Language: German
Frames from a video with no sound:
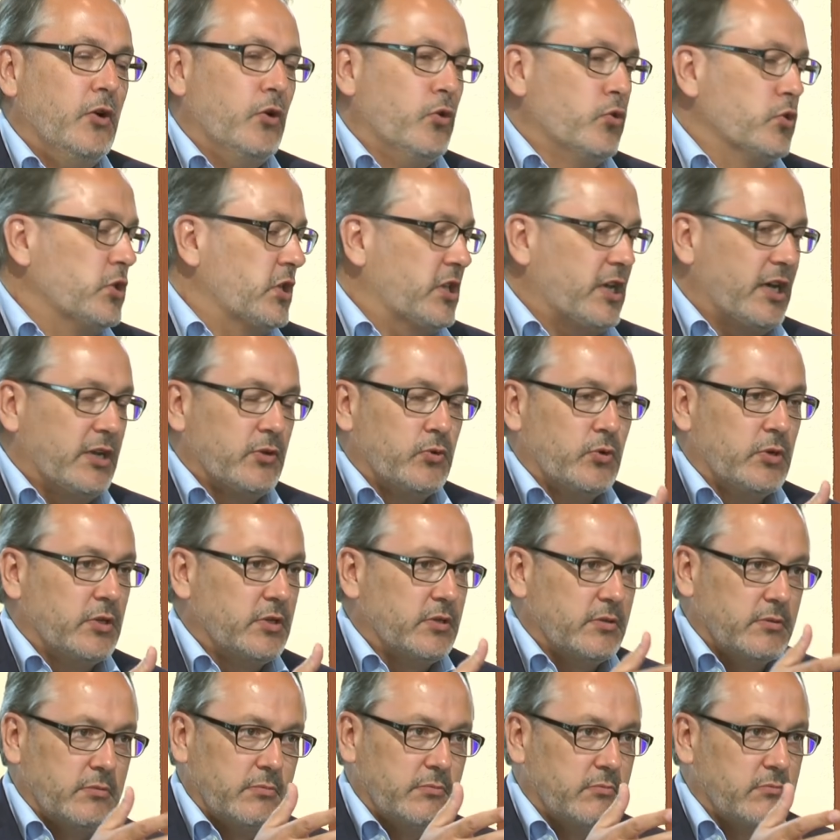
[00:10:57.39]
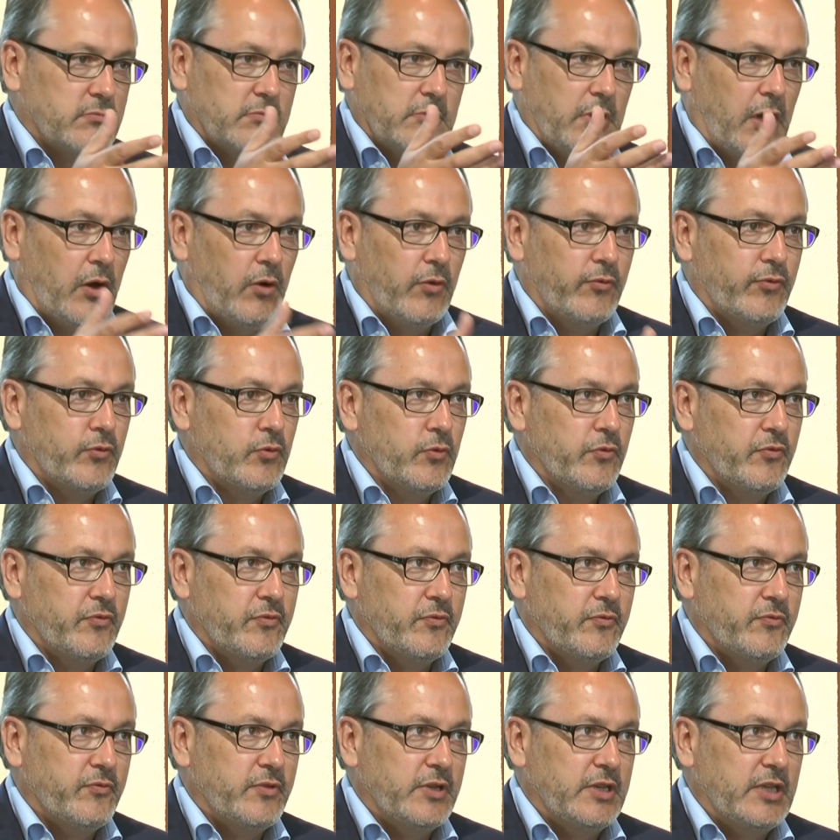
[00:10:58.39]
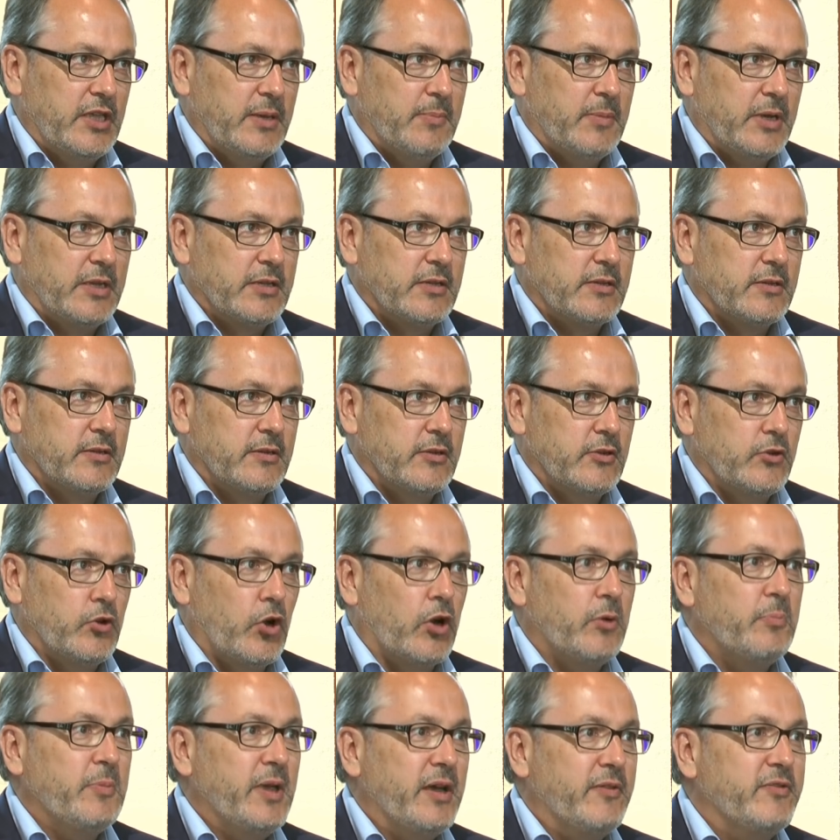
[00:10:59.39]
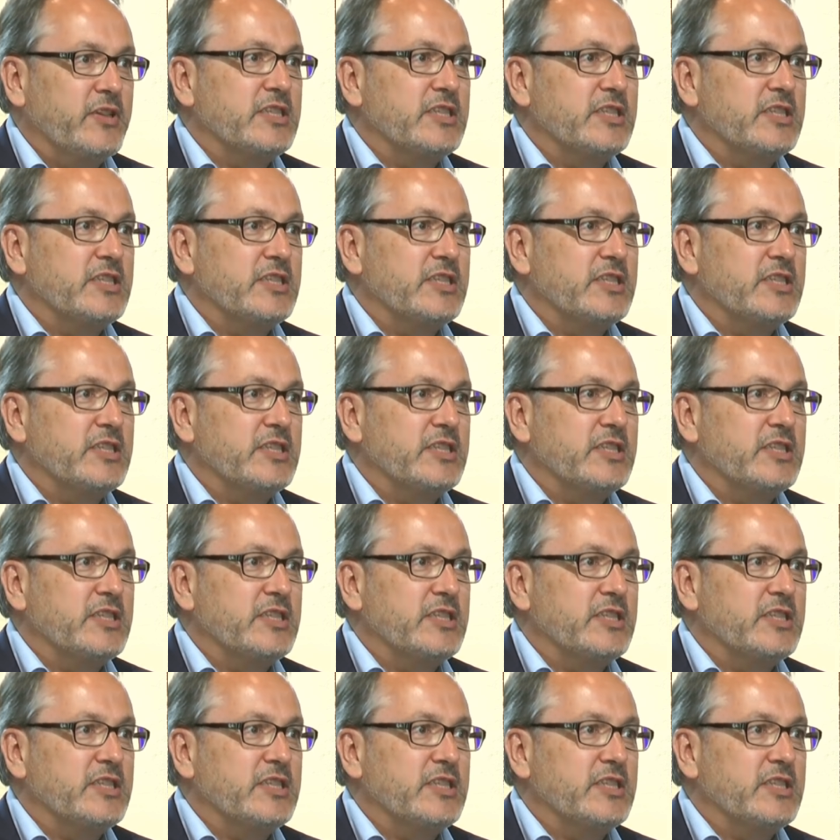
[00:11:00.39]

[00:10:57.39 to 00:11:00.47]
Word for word: Und ich kann nur aufrufen, wenn jemand noch mehr